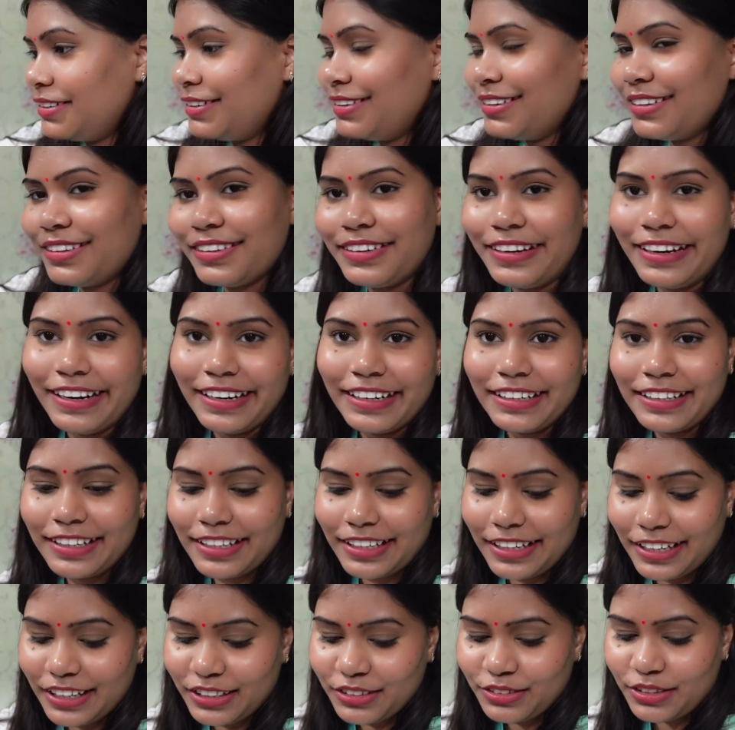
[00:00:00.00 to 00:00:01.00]
और राइट
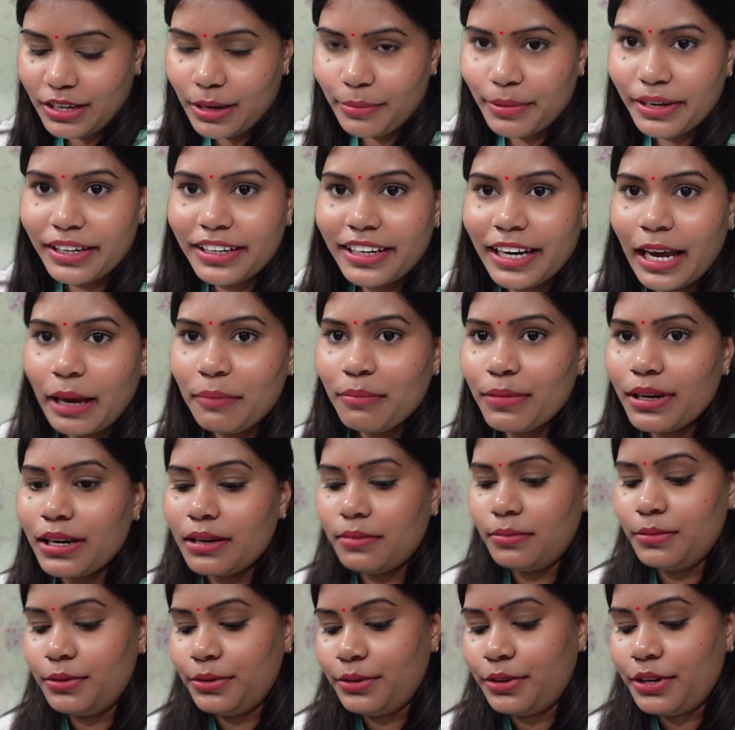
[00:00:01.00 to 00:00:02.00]
गाइज अभी टाइम है
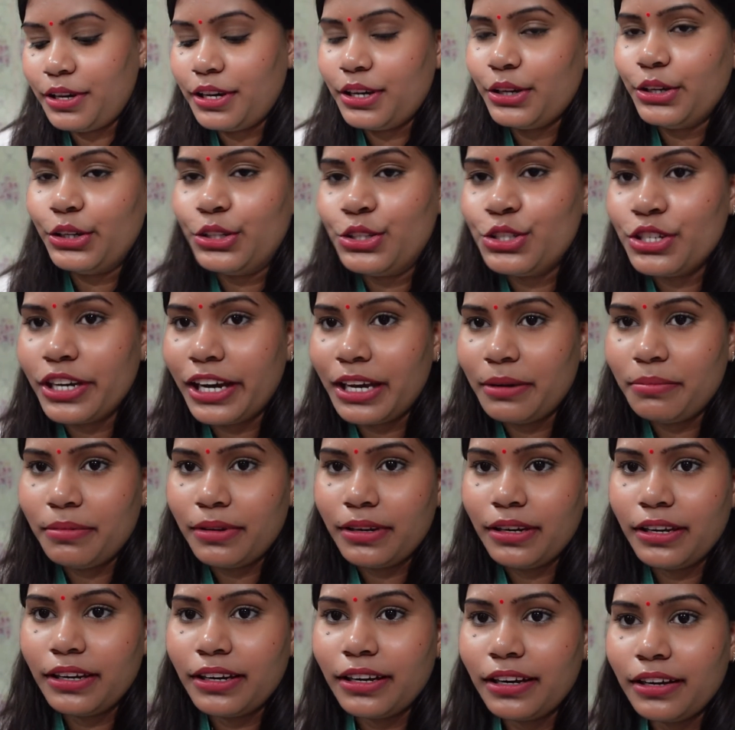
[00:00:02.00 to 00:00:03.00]
हम लोग के चाय
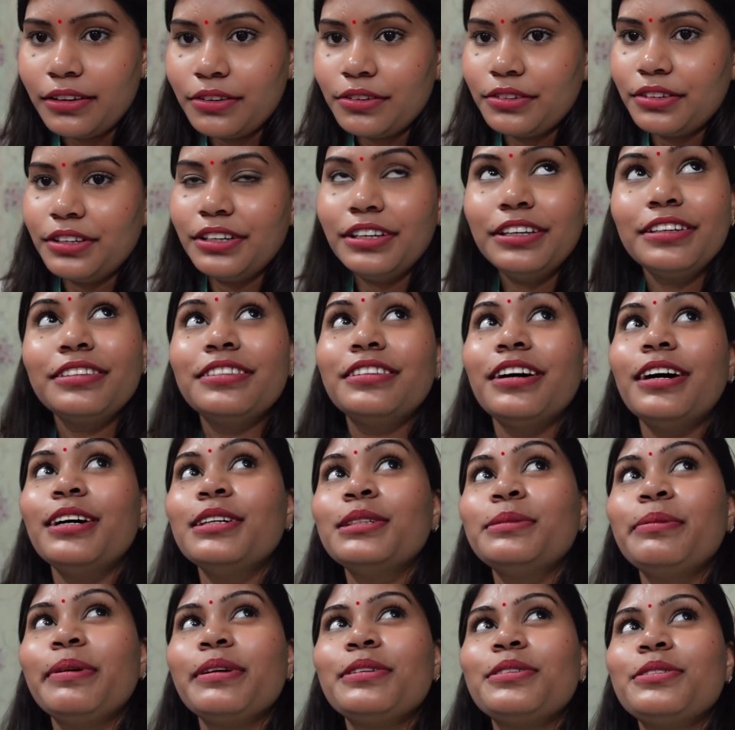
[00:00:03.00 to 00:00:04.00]
पीने का ये
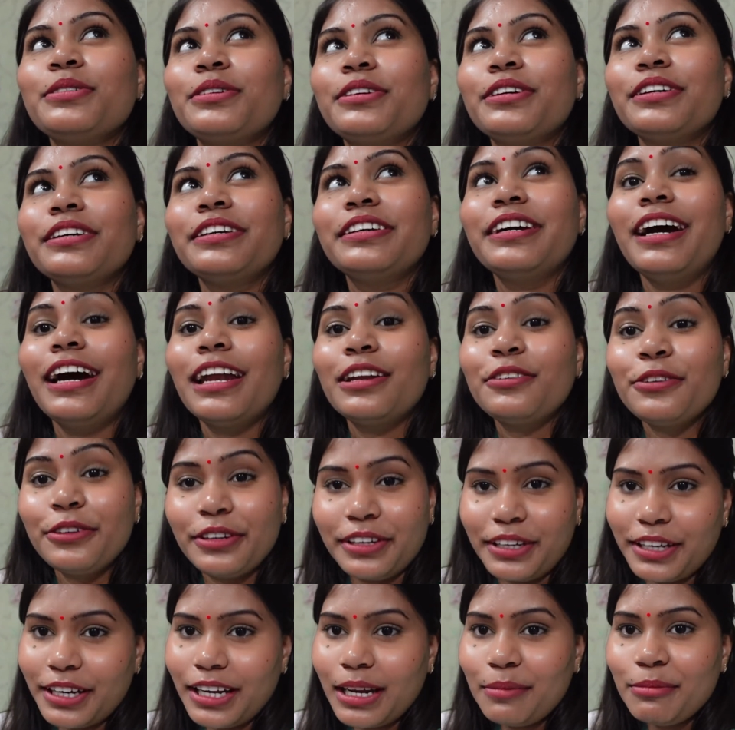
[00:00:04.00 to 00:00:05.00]
दस बज चुके हैं ग्यारह सॉरी
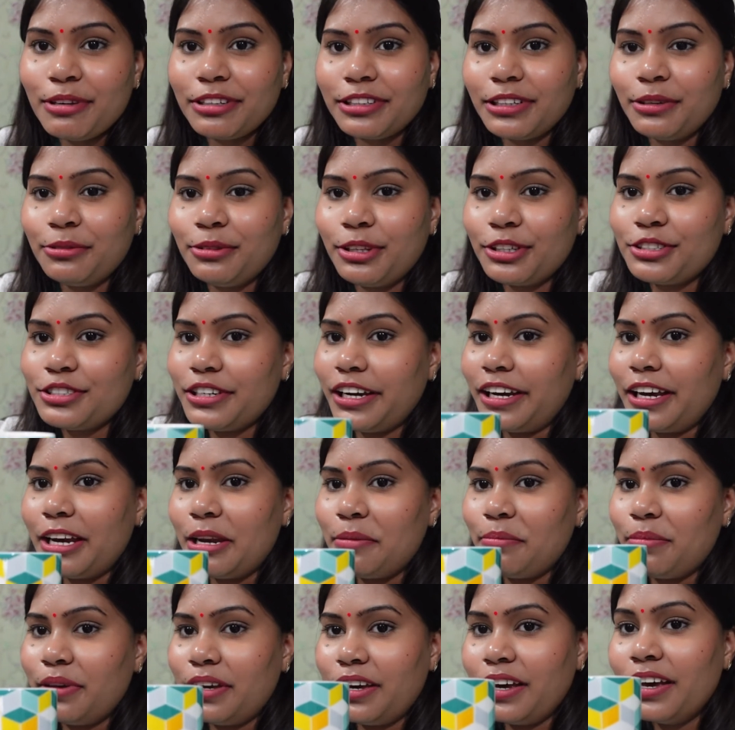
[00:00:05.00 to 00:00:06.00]
ग्यारह बज अभी तक चाय नहीं
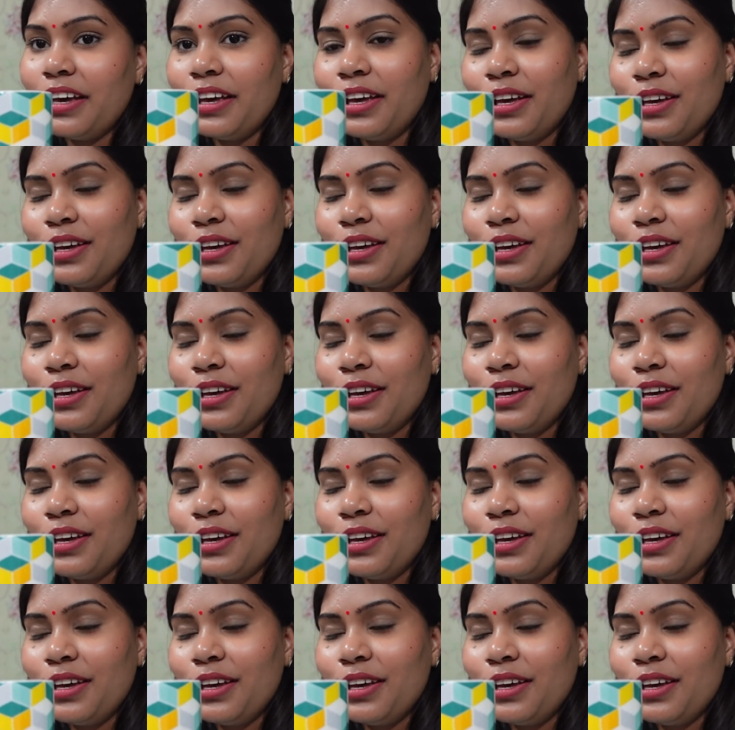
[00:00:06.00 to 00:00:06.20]
पिए